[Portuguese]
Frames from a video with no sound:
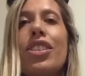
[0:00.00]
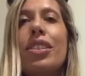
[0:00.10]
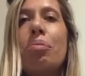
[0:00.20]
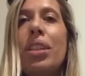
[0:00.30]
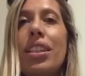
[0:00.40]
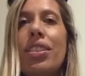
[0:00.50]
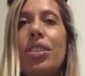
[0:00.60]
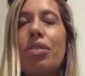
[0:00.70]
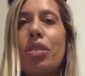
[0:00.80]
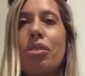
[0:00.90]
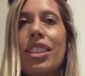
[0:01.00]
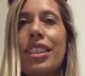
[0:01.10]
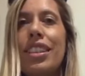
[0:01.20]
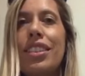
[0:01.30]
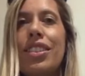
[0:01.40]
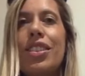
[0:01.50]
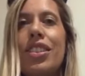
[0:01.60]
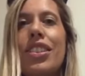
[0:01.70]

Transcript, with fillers: os amigos que vão fazendo